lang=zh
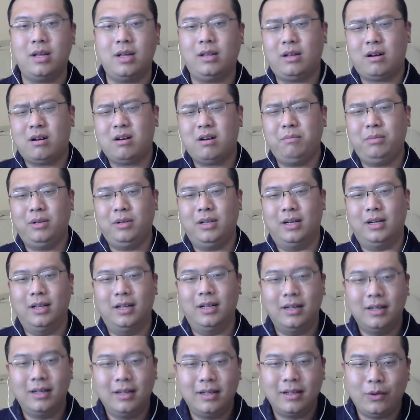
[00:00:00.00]
当然不能了，
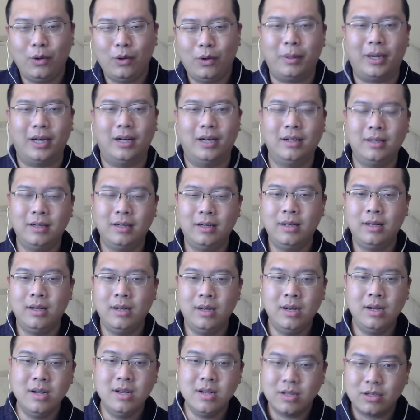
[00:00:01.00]
对吧？
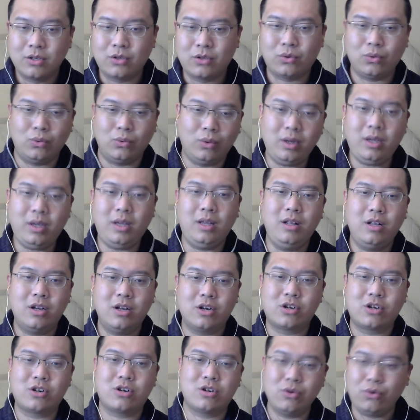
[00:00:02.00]
所以你
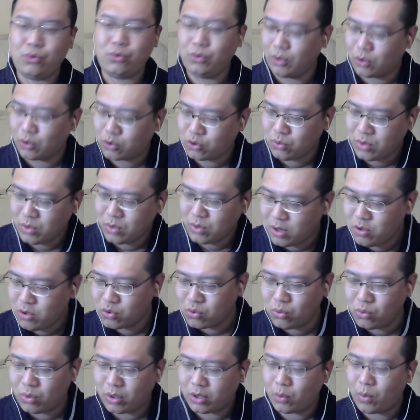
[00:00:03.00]
失去了中跟
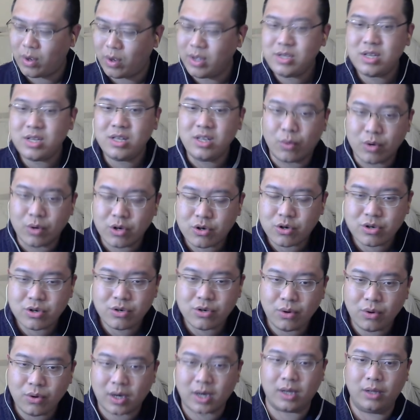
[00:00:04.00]
中国的关系，你会失
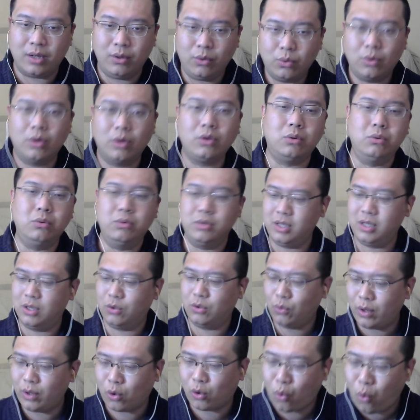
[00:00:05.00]
去很多东西。
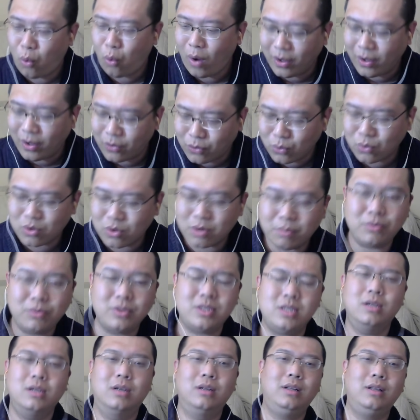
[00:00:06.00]
所以快送是不
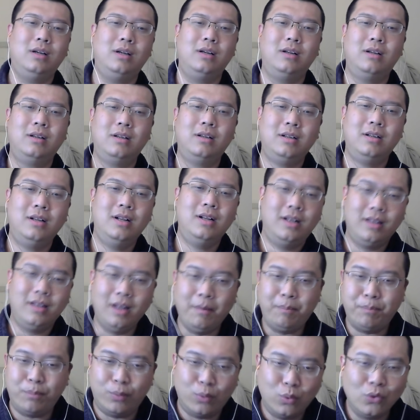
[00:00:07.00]
行的，那
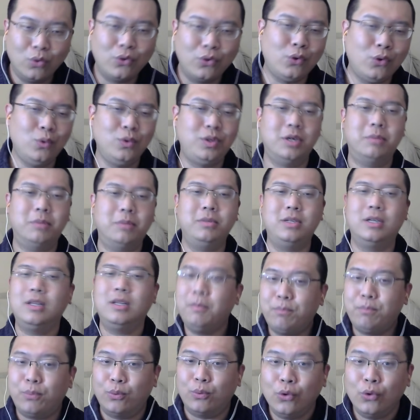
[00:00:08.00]
不送行不行？那
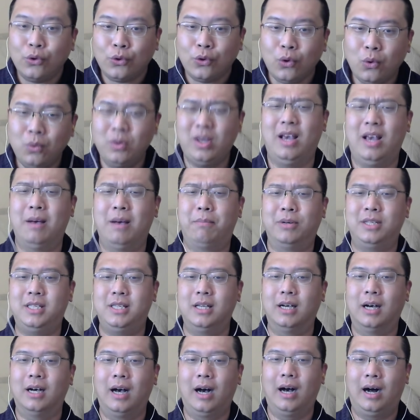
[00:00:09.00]
不送也不
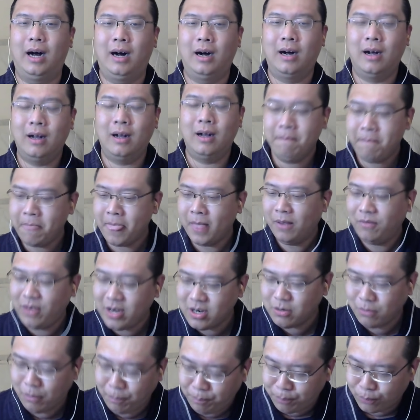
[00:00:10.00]
行啊！为
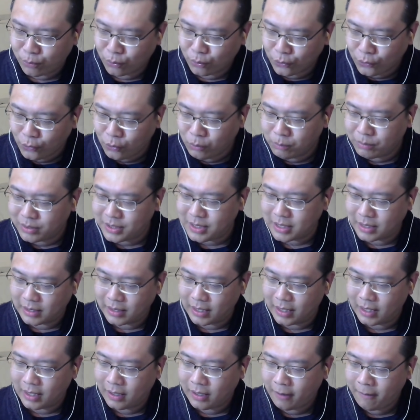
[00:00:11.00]
什么不送不行
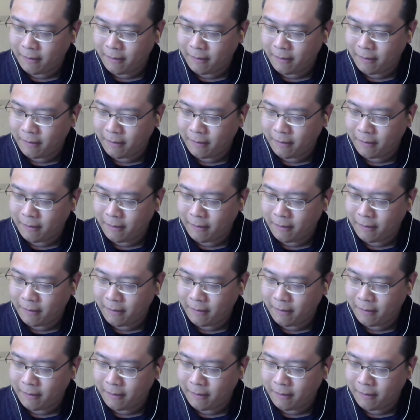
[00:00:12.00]
呢？